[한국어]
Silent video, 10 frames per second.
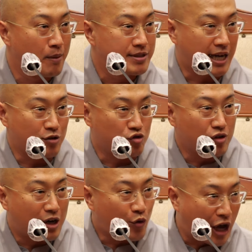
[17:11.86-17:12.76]
제가
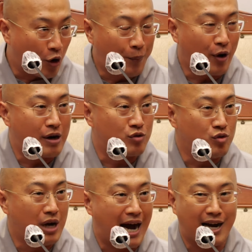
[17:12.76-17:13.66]
누군가를
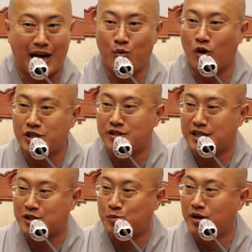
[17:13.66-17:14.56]
괴롭혀갖고 악한 원인을
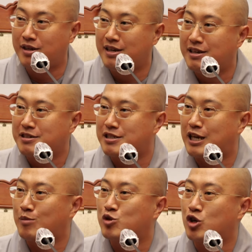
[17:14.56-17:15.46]
샀으면 그
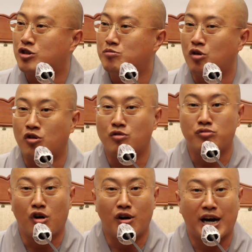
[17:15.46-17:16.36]
사람은 저를
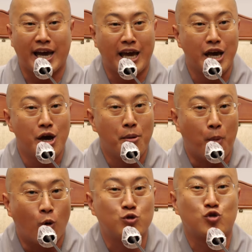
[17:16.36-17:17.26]
무언가에
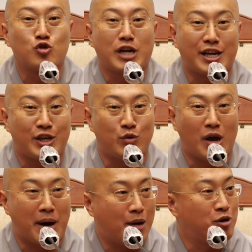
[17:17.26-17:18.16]
복수를 하기 위해
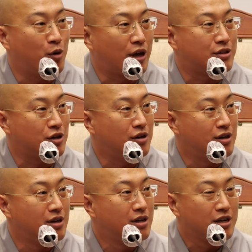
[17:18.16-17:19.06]
마음을 먹겠죠.
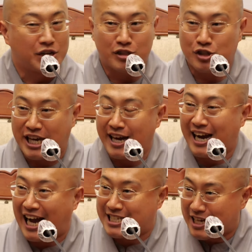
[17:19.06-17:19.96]
그래서 제가
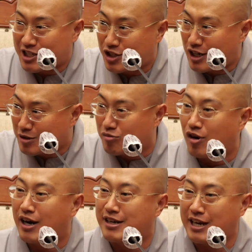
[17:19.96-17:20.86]
가장 싫어하는
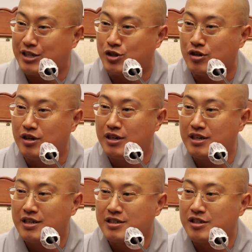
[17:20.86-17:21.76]
무언가를 하겠죠.
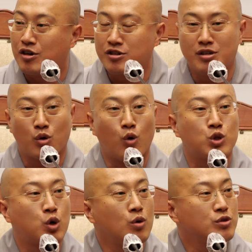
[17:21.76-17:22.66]
그거를
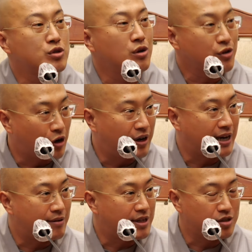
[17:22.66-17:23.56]
고통스러운
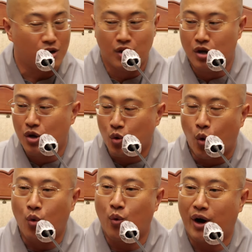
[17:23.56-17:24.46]
결과라고 해서
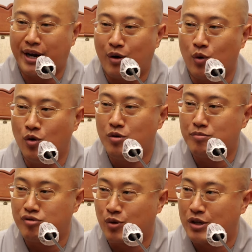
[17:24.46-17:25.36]
고과라고
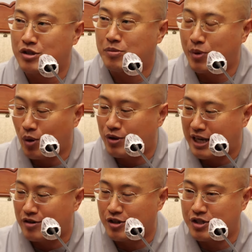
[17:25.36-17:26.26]
불교에서는 표현을
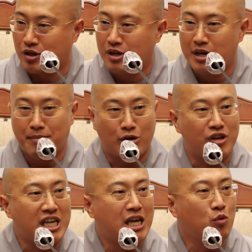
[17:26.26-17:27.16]
하는 것이죠. 바로
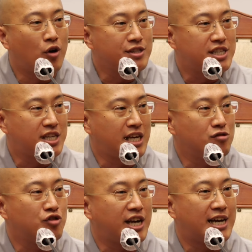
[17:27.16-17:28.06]
이 원칙이
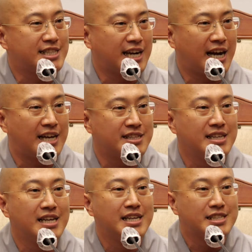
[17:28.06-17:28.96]
우리가 살아가는
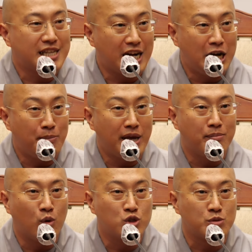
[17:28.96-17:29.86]
삶의
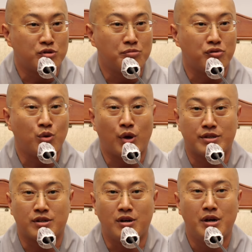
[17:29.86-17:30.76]
모습을
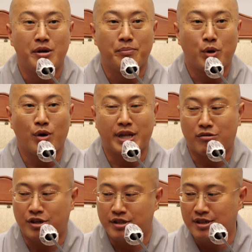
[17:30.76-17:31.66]
불교에서
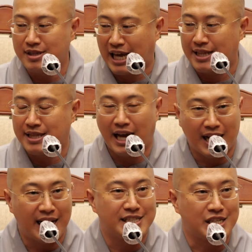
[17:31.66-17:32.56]
표현하고 있는 단 한
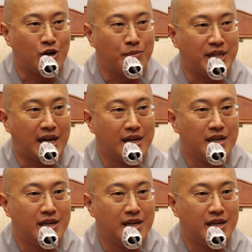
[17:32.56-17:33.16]
가지인 겁니다.